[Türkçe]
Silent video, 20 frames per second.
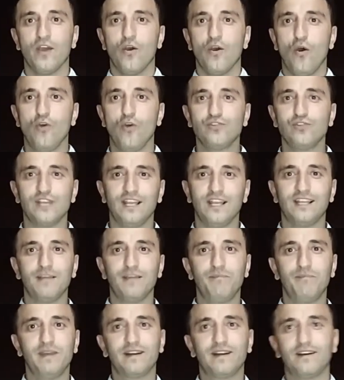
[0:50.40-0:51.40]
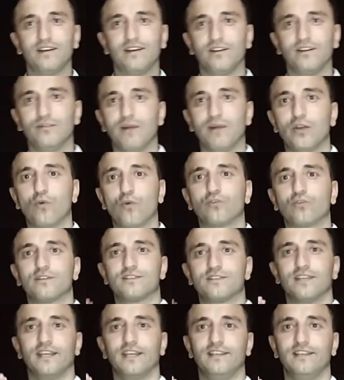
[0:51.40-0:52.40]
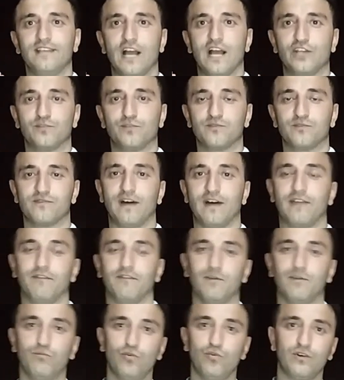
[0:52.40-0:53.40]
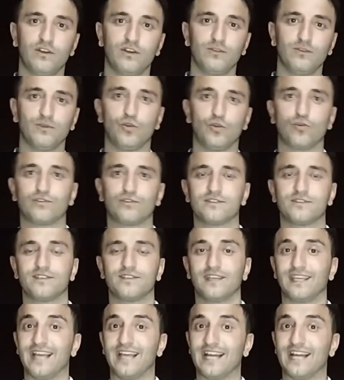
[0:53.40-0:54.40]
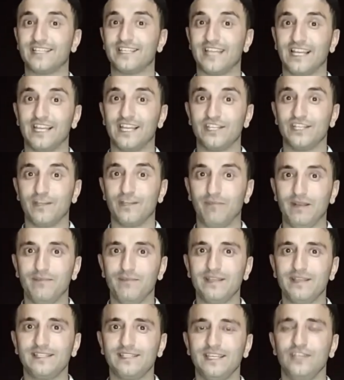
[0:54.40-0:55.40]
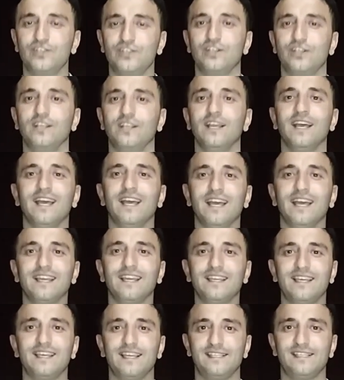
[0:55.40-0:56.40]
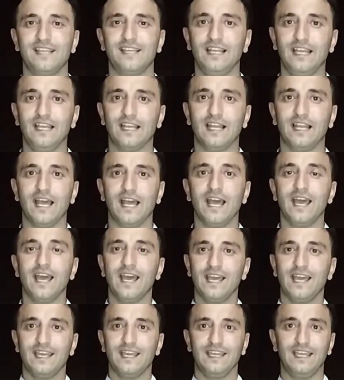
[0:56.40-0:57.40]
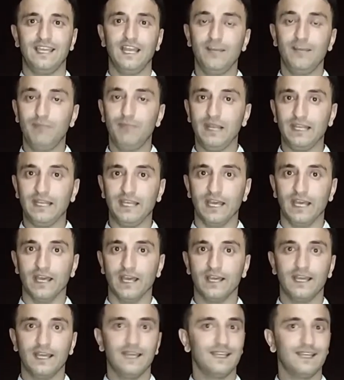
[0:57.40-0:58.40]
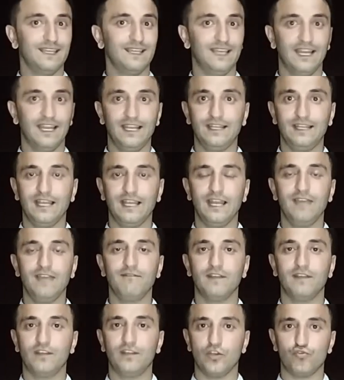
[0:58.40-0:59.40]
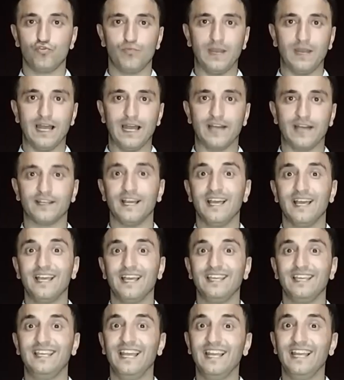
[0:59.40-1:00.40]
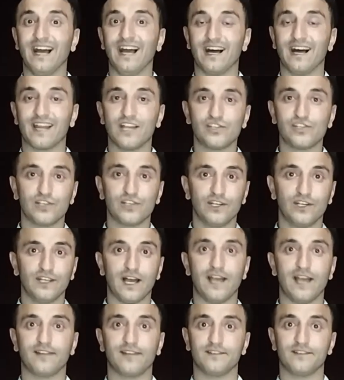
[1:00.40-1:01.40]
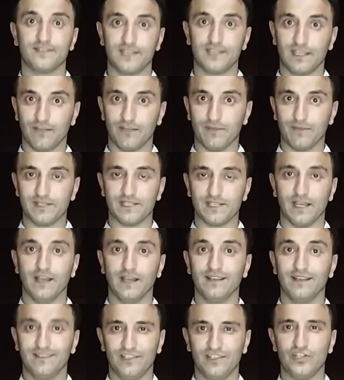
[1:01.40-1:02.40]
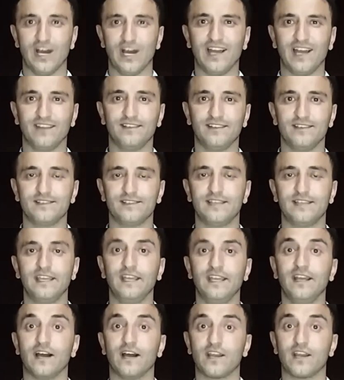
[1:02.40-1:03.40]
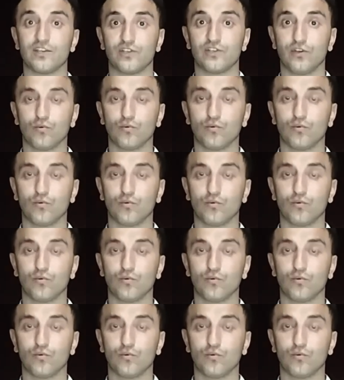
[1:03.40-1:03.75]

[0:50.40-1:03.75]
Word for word: Öncelikle bir kırılma noktasına ihtiyacımız var ve bu kırılma noktasının gerçekleşebilmesi için kesinlikle yeni bilgi, yeni deneyim ve tecrübeler, yeni araçların hayatınıza girmesi, ticaretinizde yeni araçların